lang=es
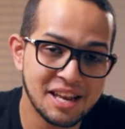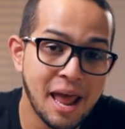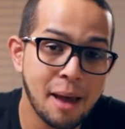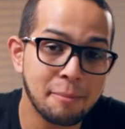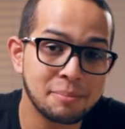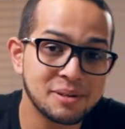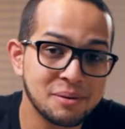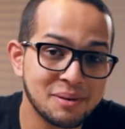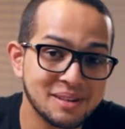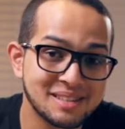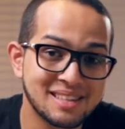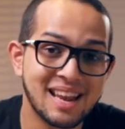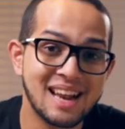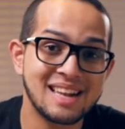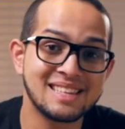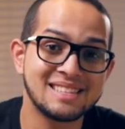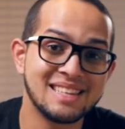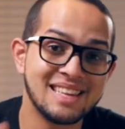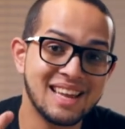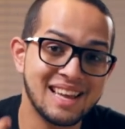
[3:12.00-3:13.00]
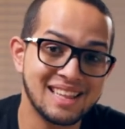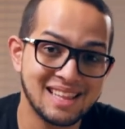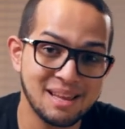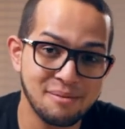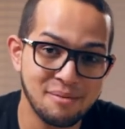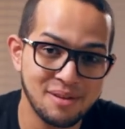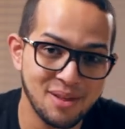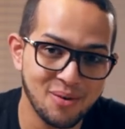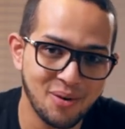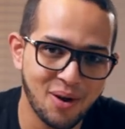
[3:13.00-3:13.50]
Snapseed va a ser el siguiente
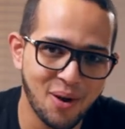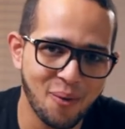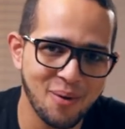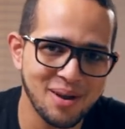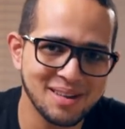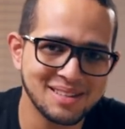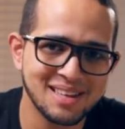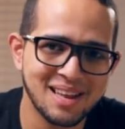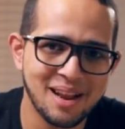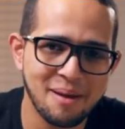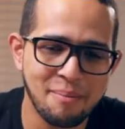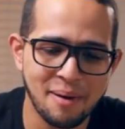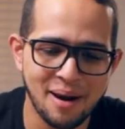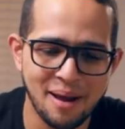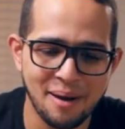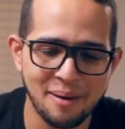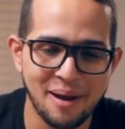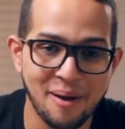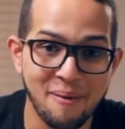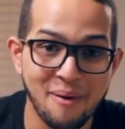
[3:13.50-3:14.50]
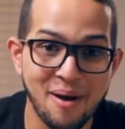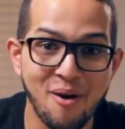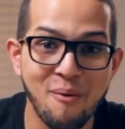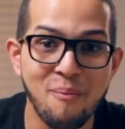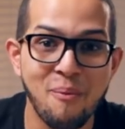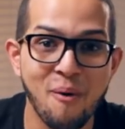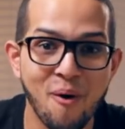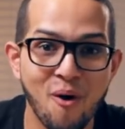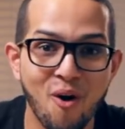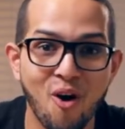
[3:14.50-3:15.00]
video que voy a hacer es para que vean
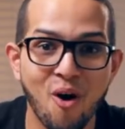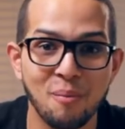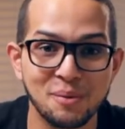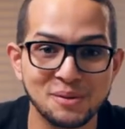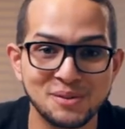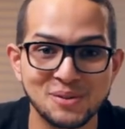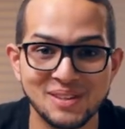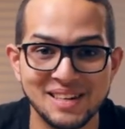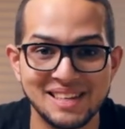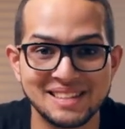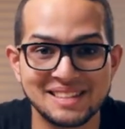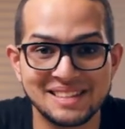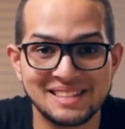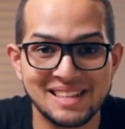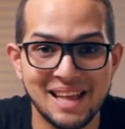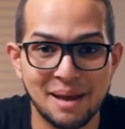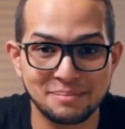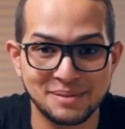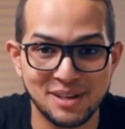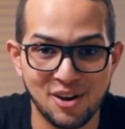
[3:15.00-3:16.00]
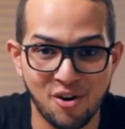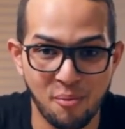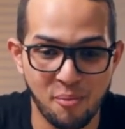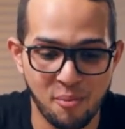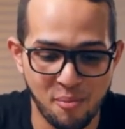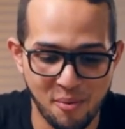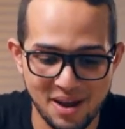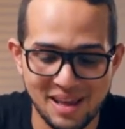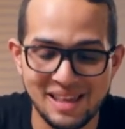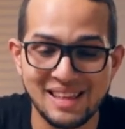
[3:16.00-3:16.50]
un poco cómo se utiliza Snapseed, cómo
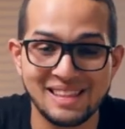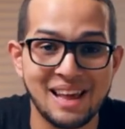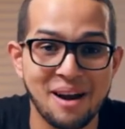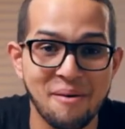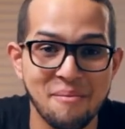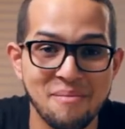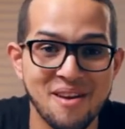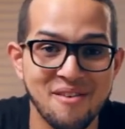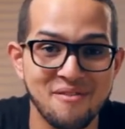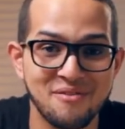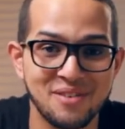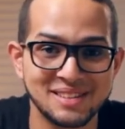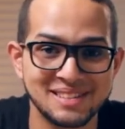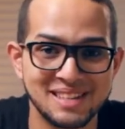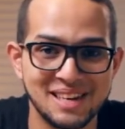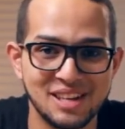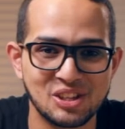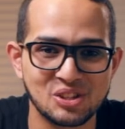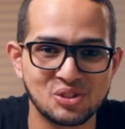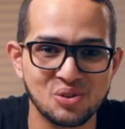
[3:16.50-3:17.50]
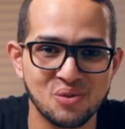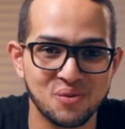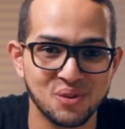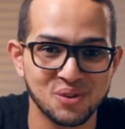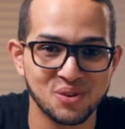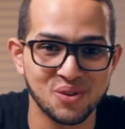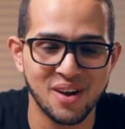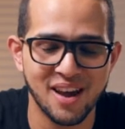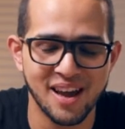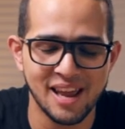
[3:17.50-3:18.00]
pueden editar bien facilito sus
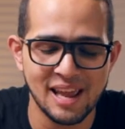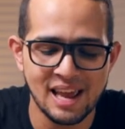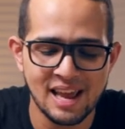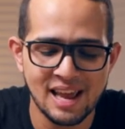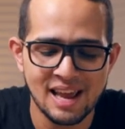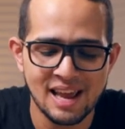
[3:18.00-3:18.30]
fotos ahí.